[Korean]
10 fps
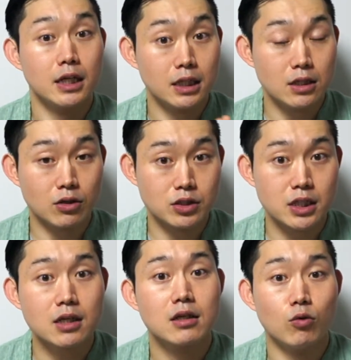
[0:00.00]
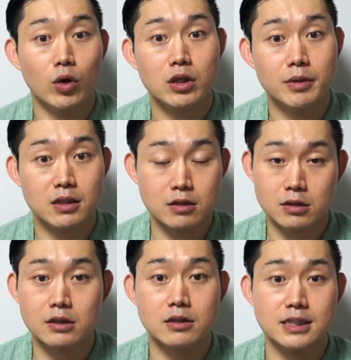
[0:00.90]
이 역시
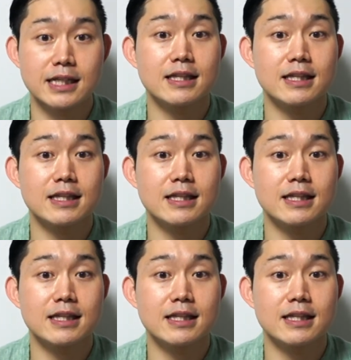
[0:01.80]
원어민들은 이제